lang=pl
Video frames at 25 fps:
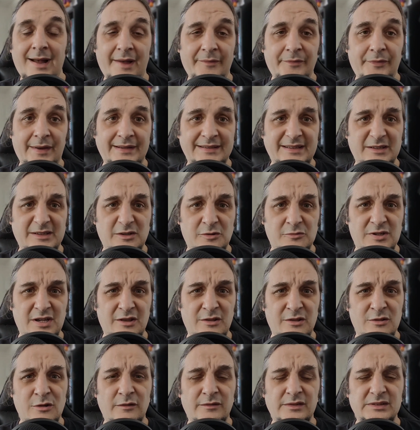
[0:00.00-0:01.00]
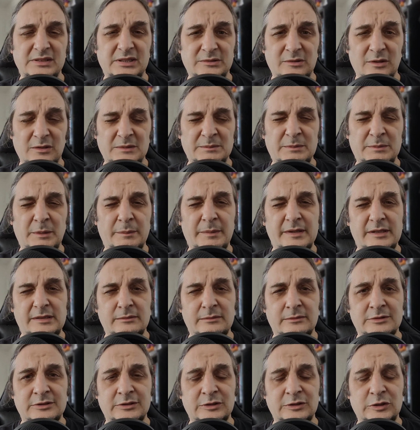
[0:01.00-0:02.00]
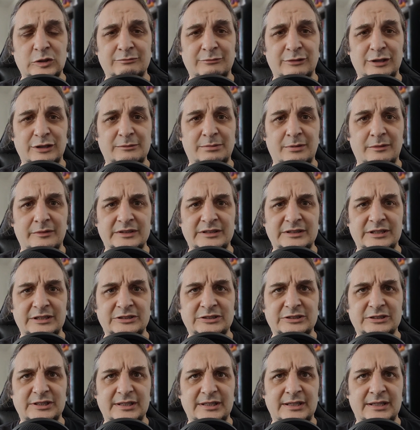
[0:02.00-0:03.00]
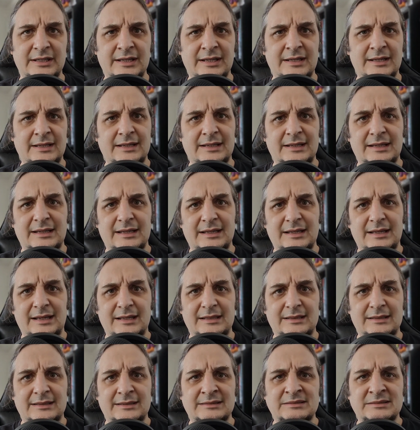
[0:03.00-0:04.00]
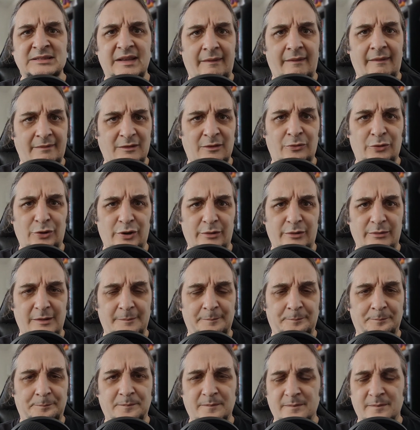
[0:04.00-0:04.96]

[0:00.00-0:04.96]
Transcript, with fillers: A teraz zaczął się nowy sezon i po pierwszym odcinku mogę powiedzieć, że nie wiem, co tu robię.